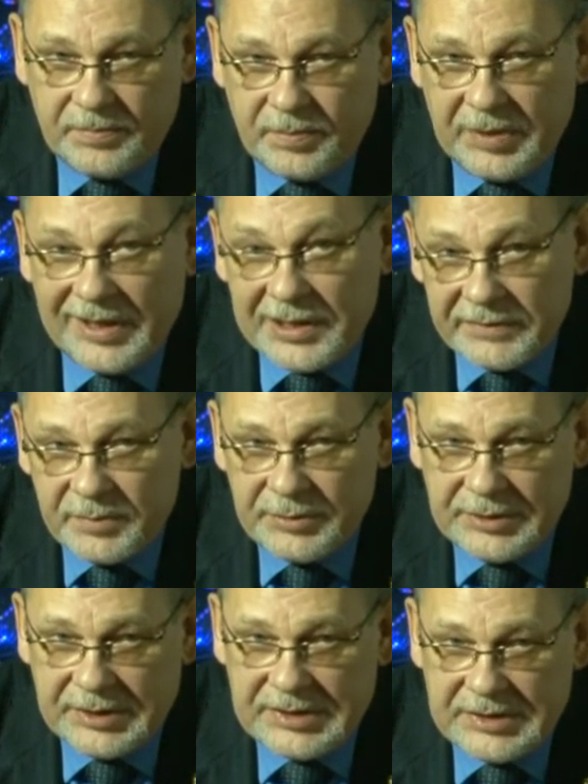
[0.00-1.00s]
плановая
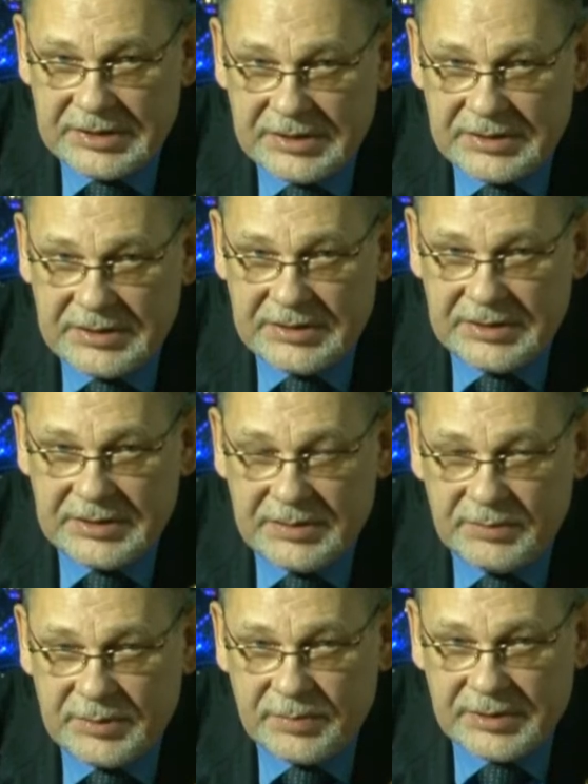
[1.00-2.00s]
модернизация
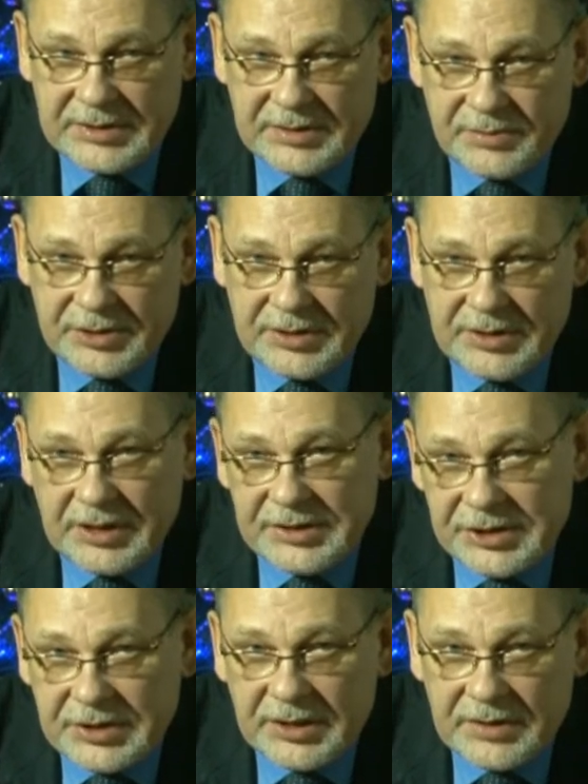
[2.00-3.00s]
системы теплоснабжения.
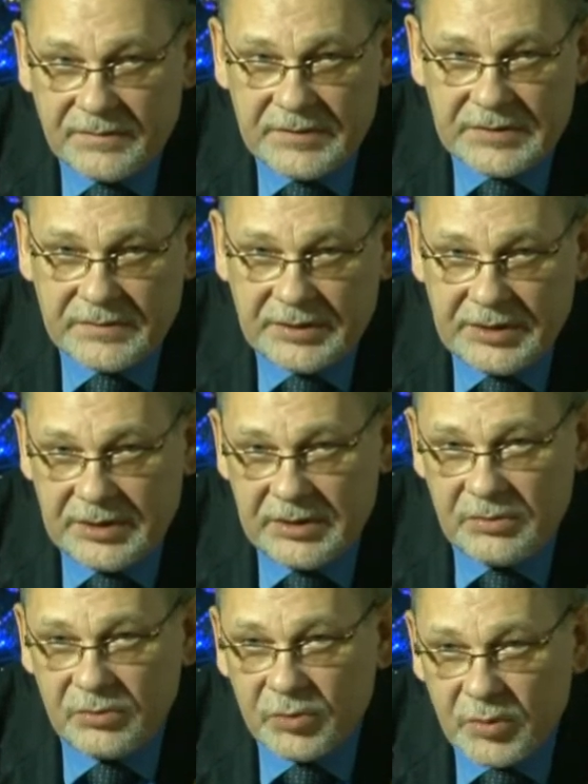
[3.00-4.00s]
Конечно, она вызвала некие
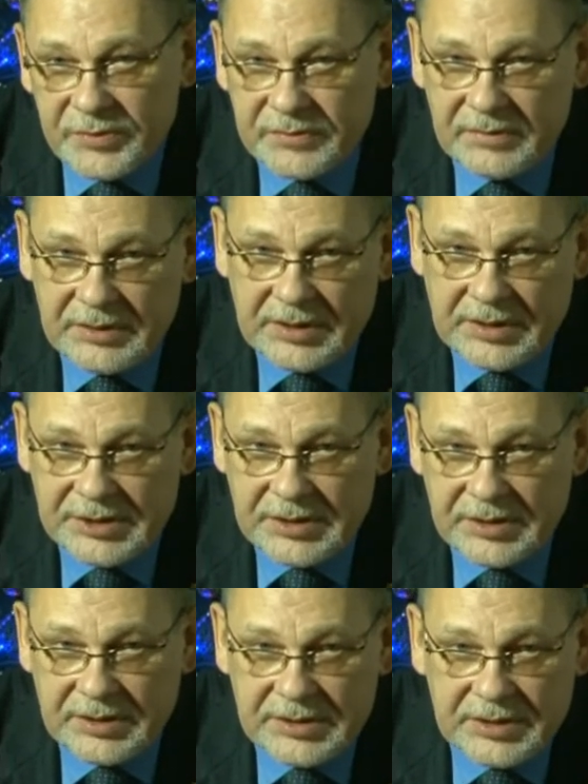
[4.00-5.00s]
неудобства для
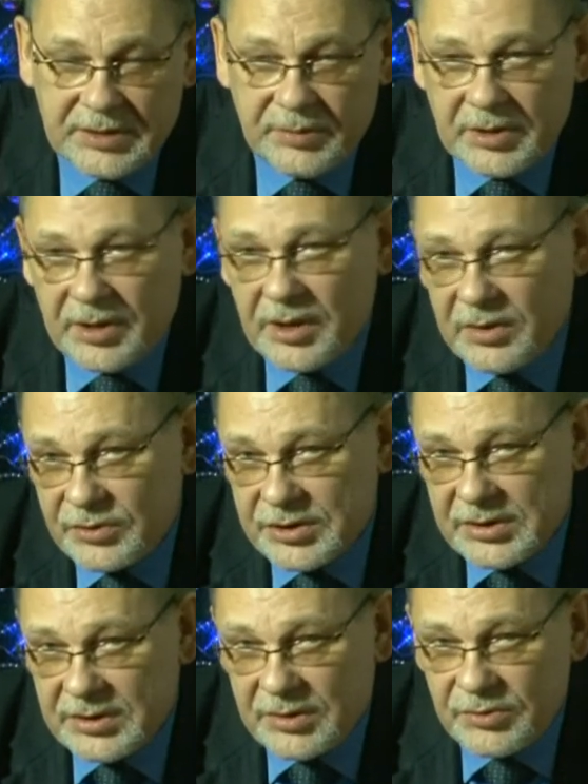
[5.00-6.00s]
горожан. Целый микрорайон
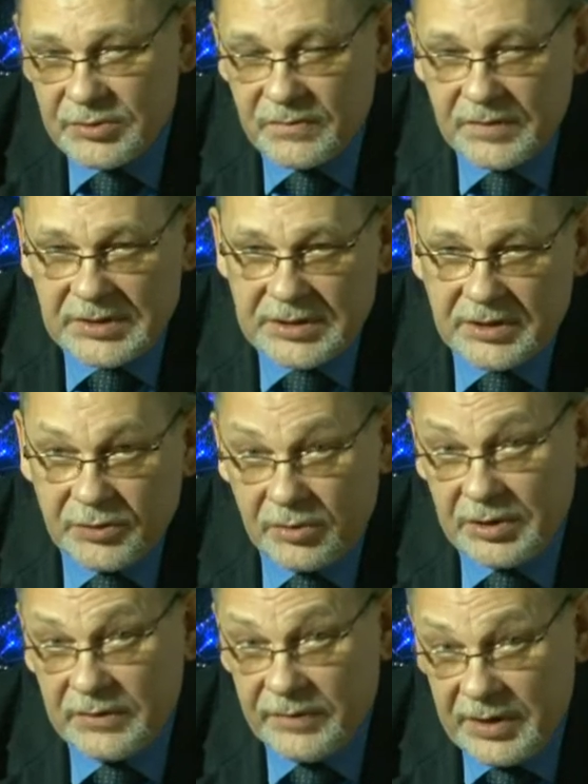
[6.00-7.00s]
железнодорожного вокзала
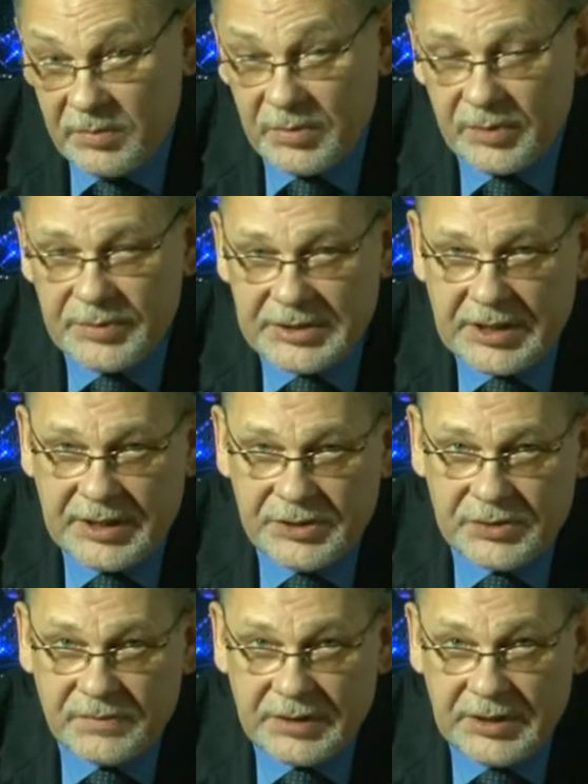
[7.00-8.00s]
долгое время был без
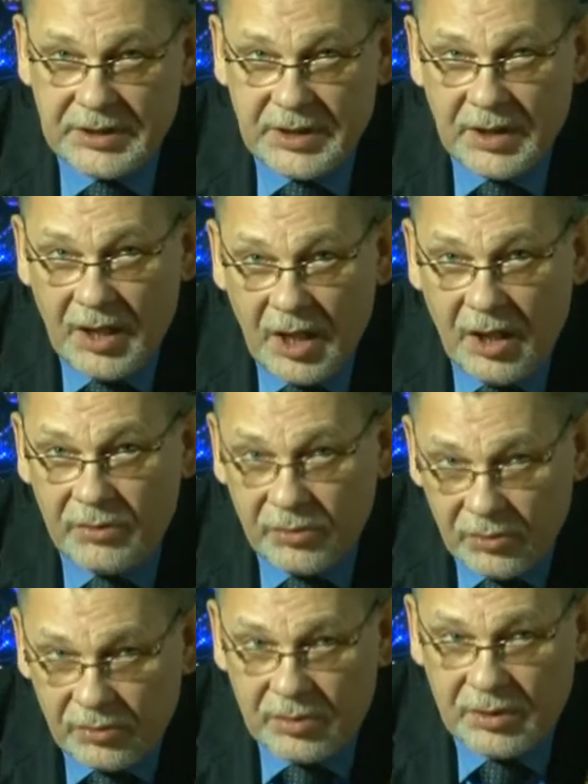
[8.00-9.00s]
горячей воды,
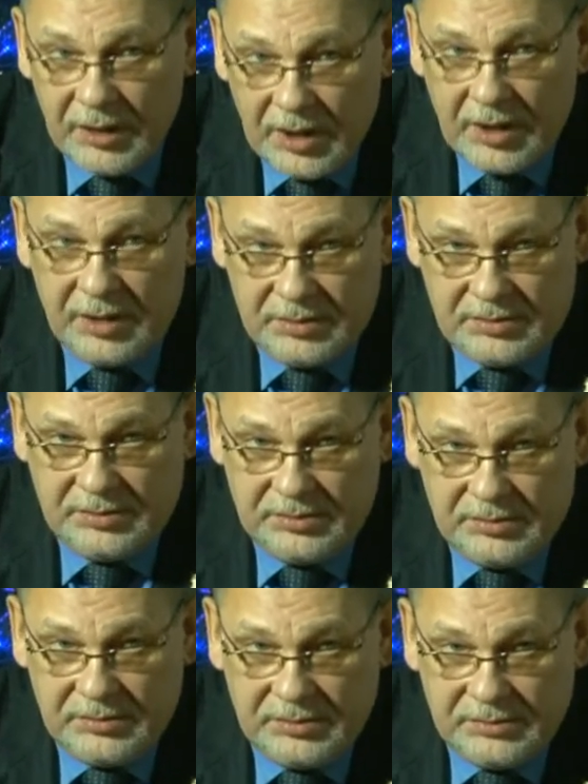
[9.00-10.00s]
но
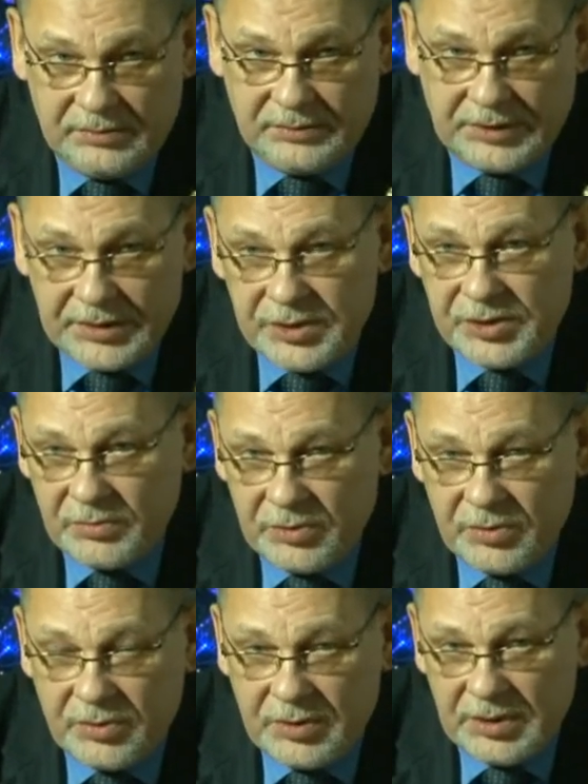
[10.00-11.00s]
Э, в конечном
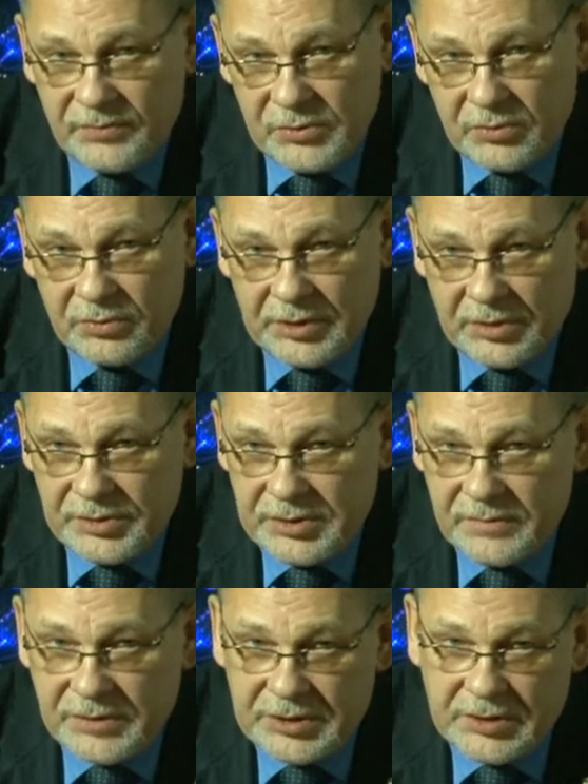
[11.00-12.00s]
итоге нам все удалось
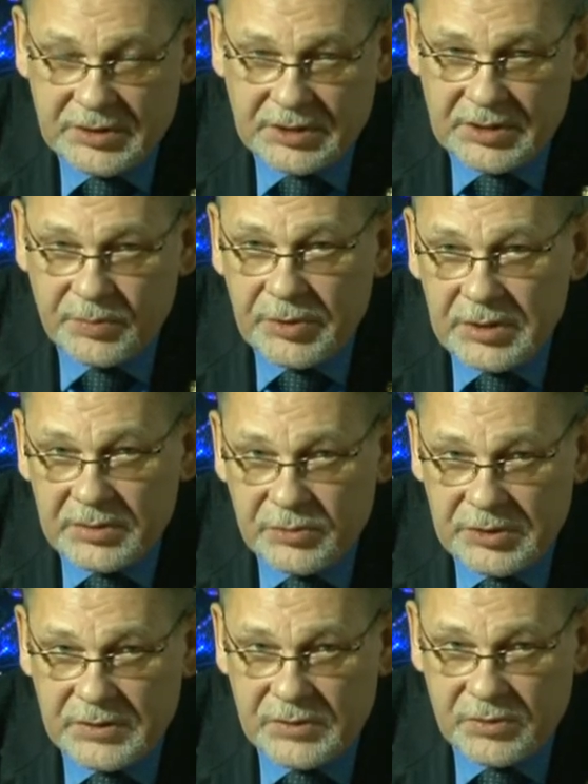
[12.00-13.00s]
совершить к отопительному
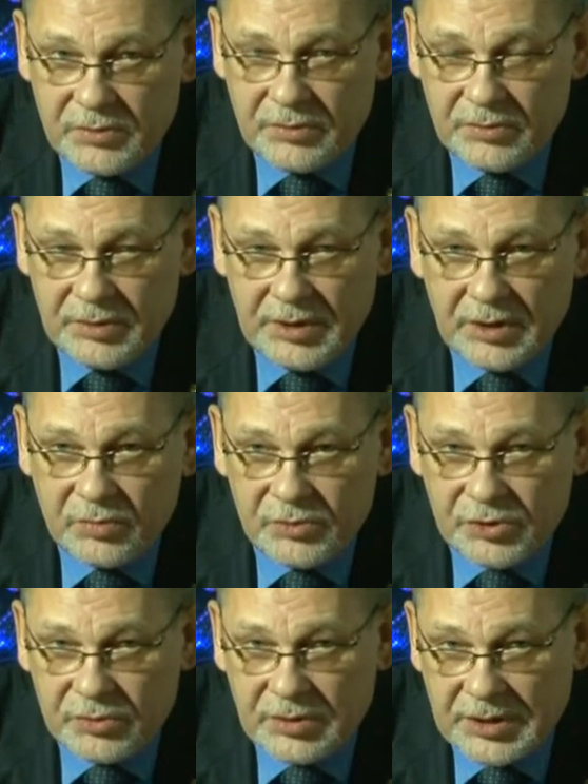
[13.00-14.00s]
сезону, и я думаю,
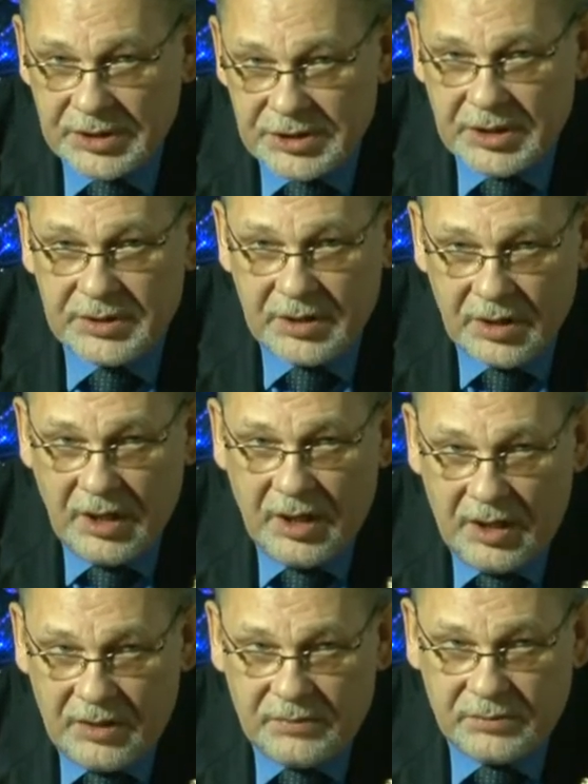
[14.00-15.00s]
что горожане
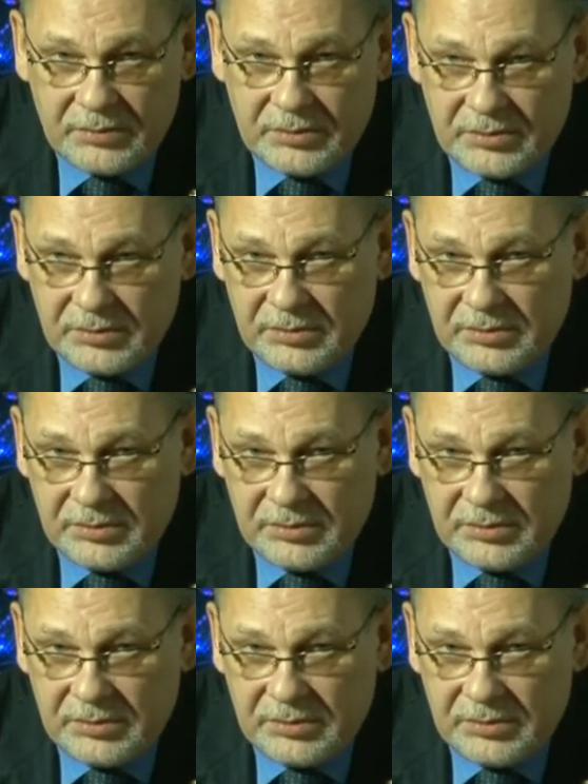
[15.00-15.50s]
вот э,